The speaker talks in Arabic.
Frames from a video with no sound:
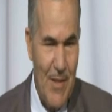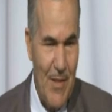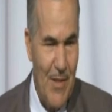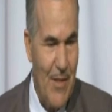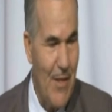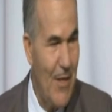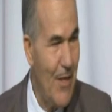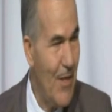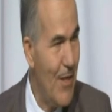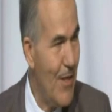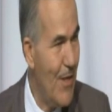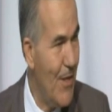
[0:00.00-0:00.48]

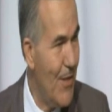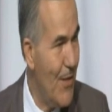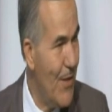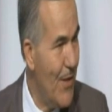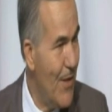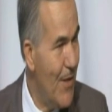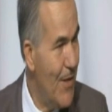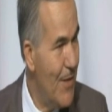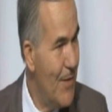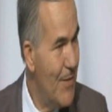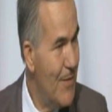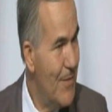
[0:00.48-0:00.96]
أنظار
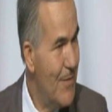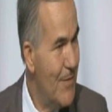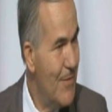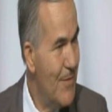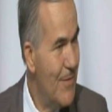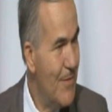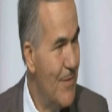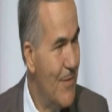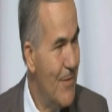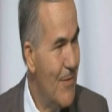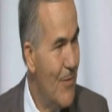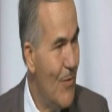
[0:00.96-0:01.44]
القضاء
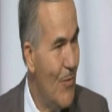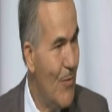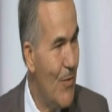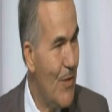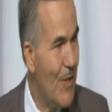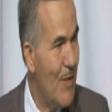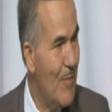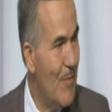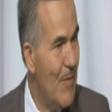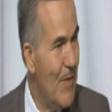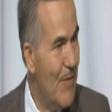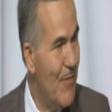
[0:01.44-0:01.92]

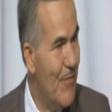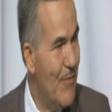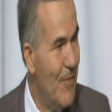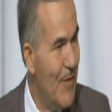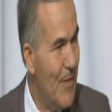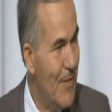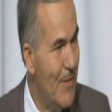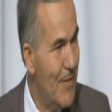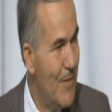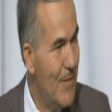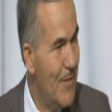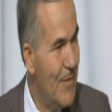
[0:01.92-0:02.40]
هناك
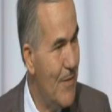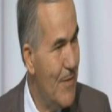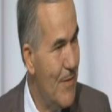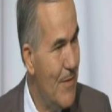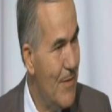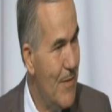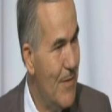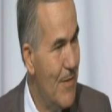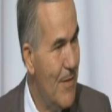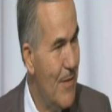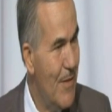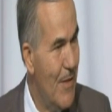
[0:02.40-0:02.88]
ملفات
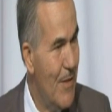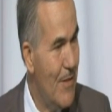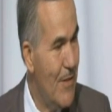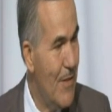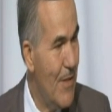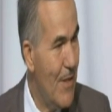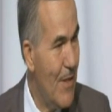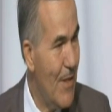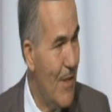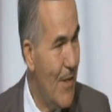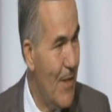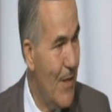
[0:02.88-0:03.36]
عند
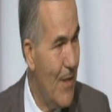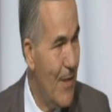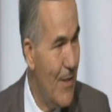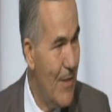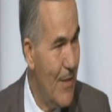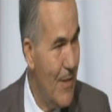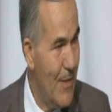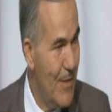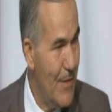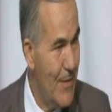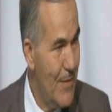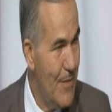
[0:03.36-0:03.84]
القضاء
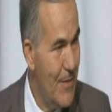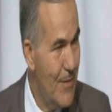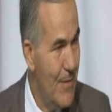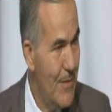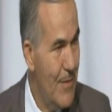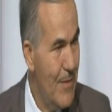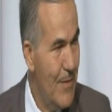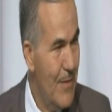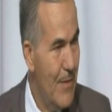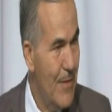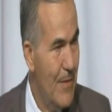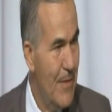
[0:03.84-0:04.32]
الآن
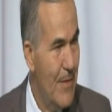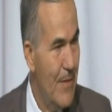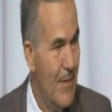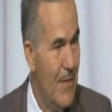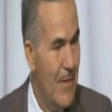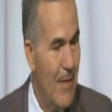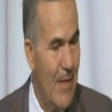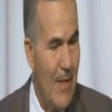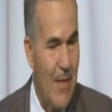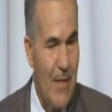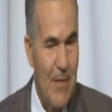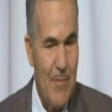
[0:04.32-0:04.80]

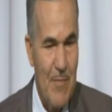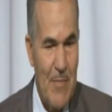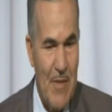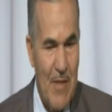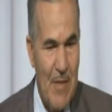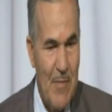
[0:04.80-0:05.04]
أكثر من